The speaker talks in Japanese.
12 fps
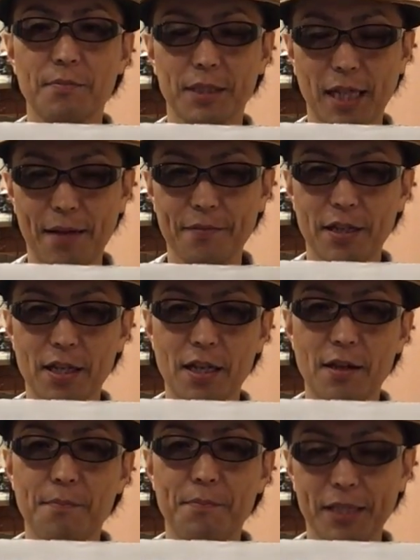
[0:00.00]
また
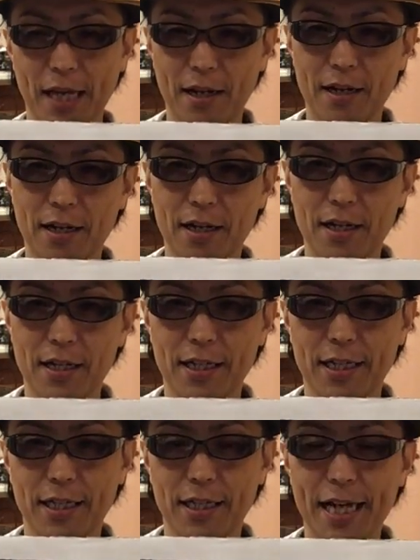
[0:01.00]
まだ
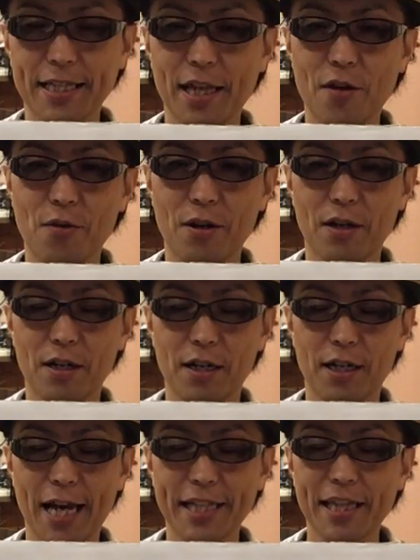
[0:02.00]
来店は
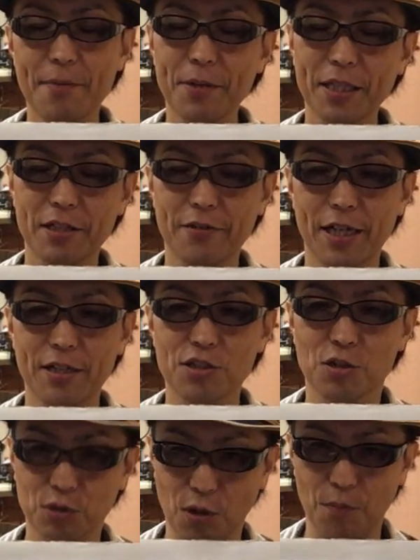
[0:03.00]
来店までには
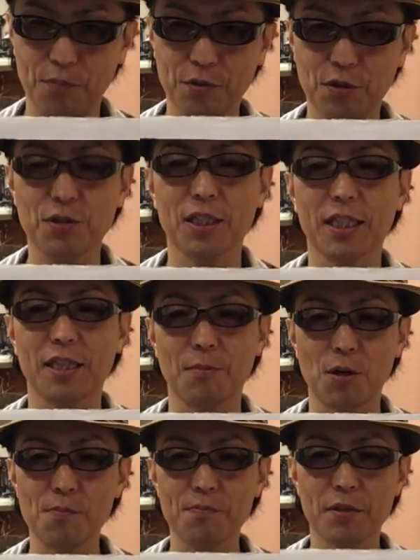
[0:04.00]
ちょっとという方で
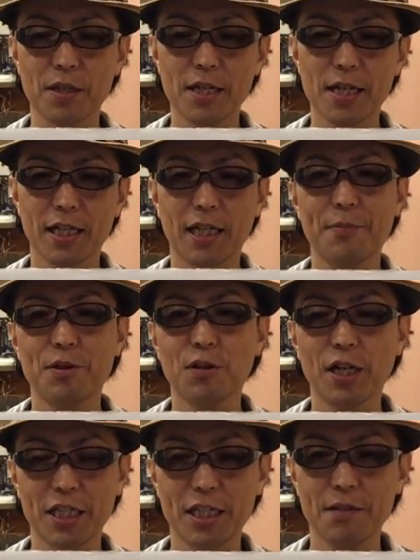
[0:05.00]
も髪の
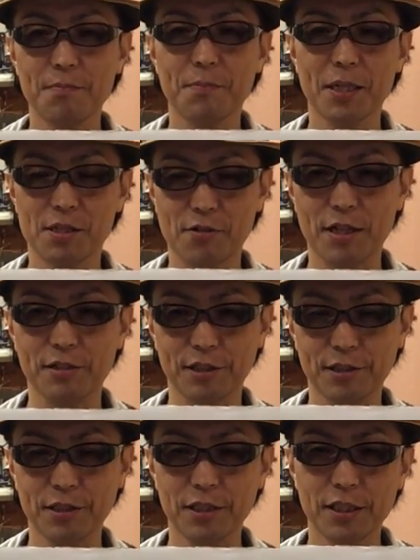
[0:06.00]
毛にまつわ
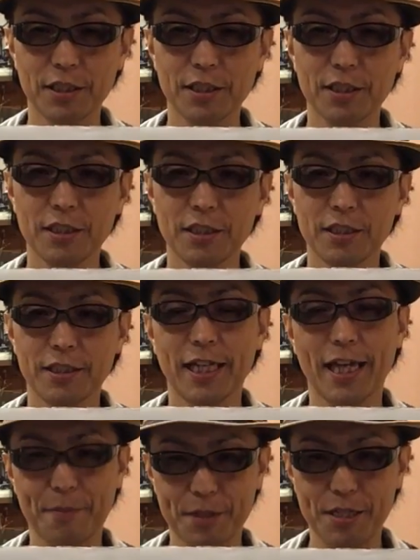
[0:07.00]
る
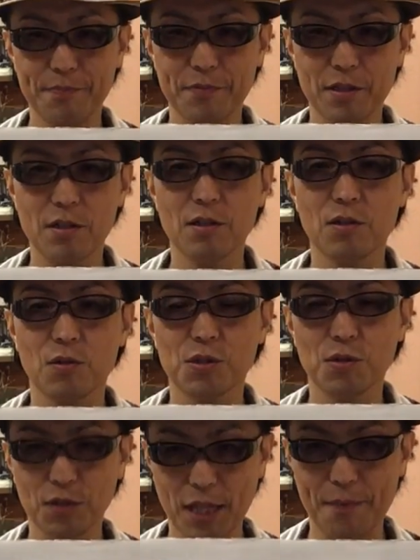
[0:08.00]
悩みご
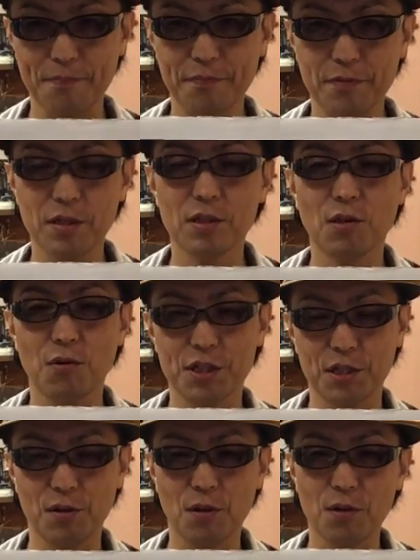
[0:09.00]
相談頭
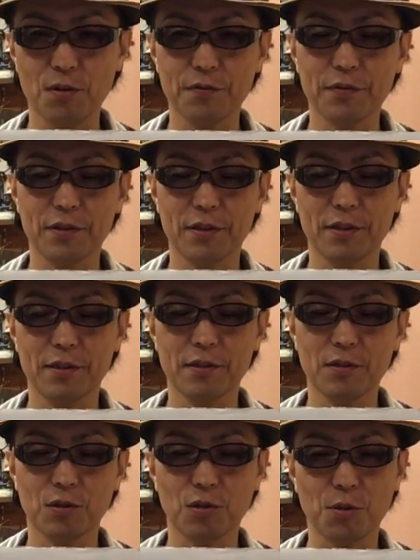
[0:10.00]
皮の
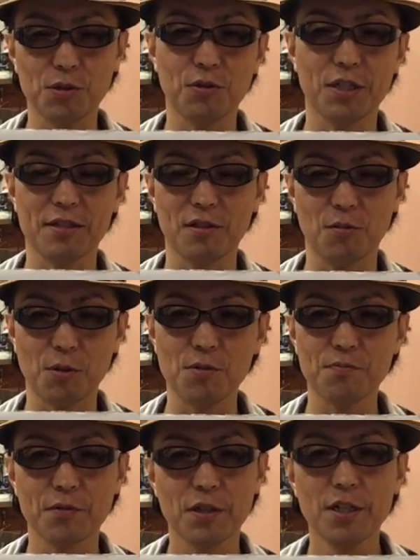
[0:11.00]
こともそうですけど
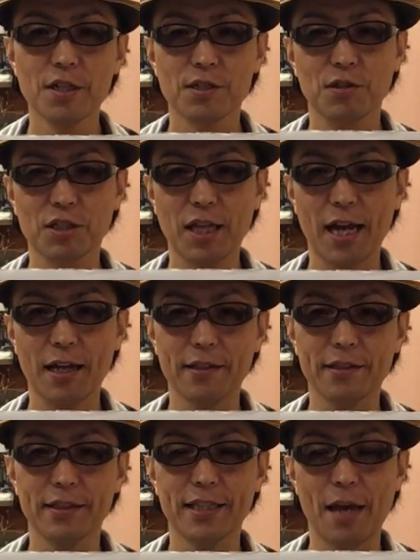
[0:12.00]
もそういった
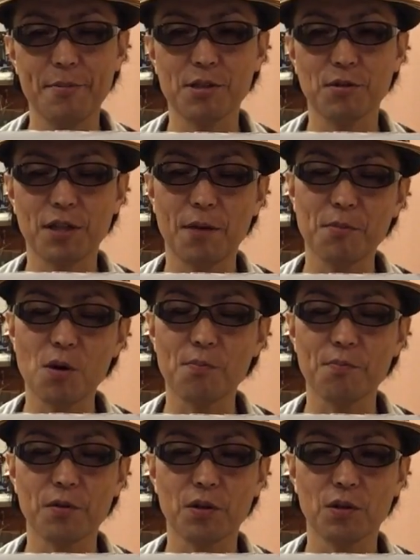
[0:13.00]
悩み相談も